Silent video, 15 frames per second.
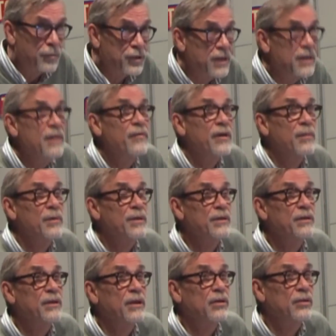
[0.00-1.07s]
obszerne
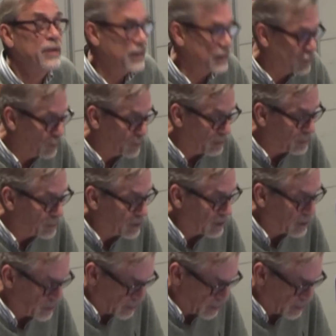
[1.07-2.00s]
fragmenty tego tekstu, bo myślę,